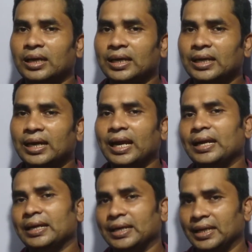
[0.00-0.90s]

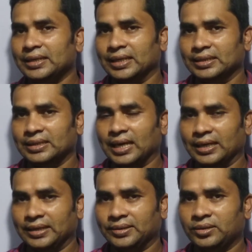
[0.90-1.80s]
इंक्लाइन नहीं रहता
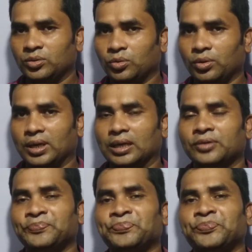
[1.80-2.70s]
है ओके
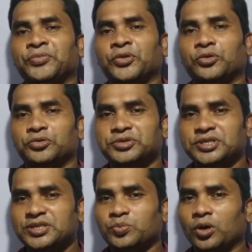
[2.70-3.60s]
तो
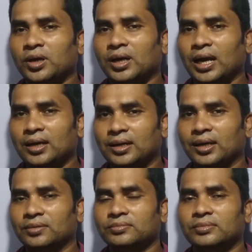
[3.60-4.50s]
जिस बॉयलर का
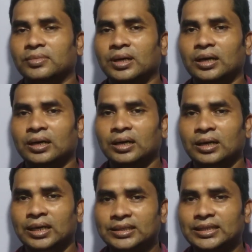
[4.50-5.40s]
ड्रम
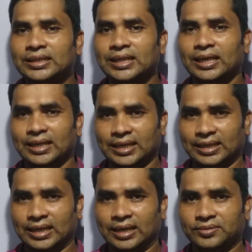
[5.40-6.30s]
हरिजेंटल
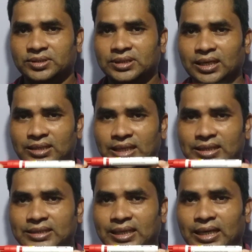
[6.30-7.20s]
रहेगा यानी कि
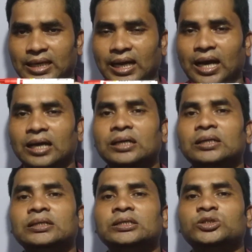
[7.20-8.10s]
ऐसे रहेगा
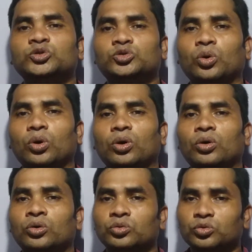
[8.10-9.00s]
तो
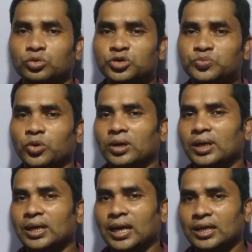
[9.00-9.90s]
उस
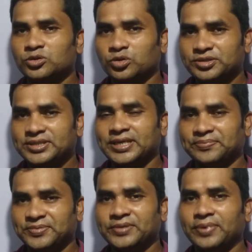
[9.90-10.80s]
बॉयलर का जो
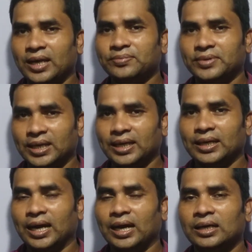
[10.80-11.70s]
सेफ्टी भाल्व
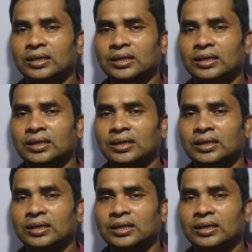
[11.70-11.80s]
रहेगा